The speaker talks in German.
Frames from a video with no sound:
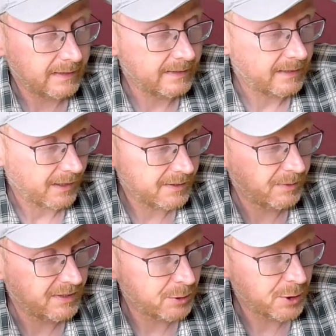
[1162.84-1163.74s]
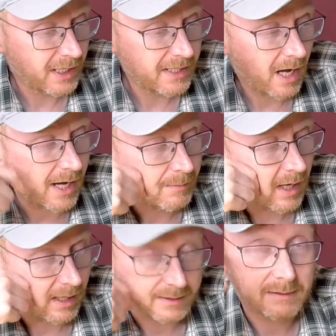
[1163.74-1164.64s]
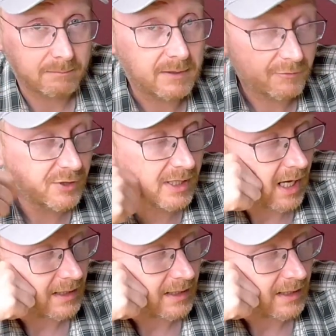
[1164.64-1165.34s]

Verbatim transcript: Ich hatte es mir zwischendrin einmal, also zwischendrin